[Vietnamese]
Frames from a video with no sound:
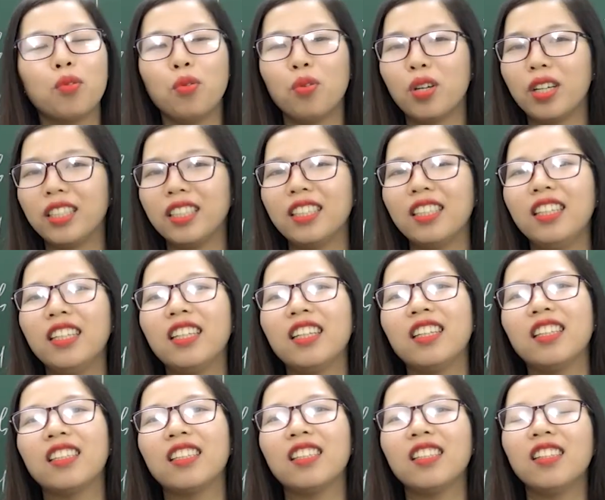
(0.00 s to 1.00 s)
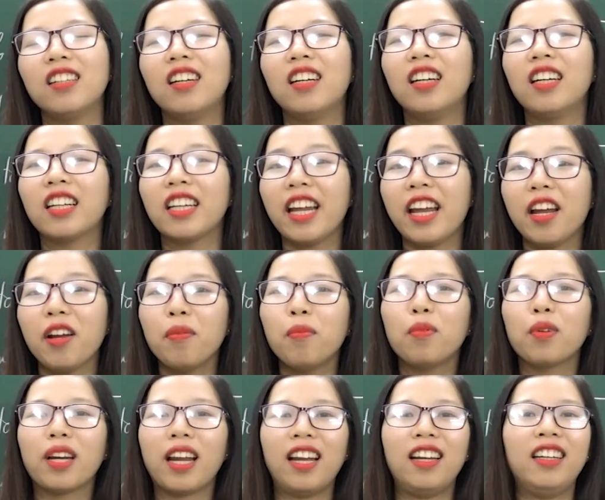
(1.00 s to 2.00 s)
của những người thời xưa theo
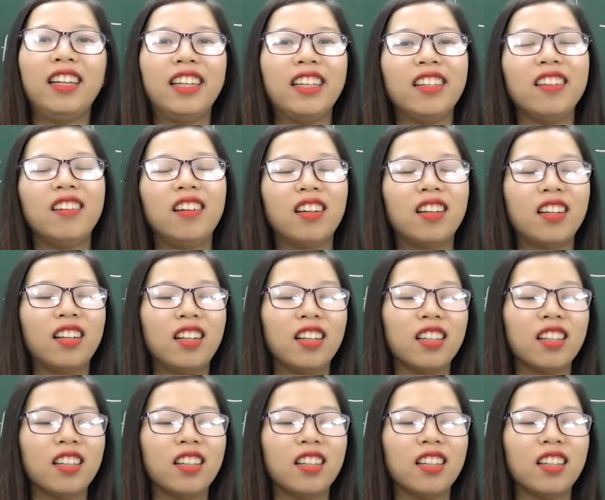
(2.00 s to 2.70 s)
một cái lý tưởng,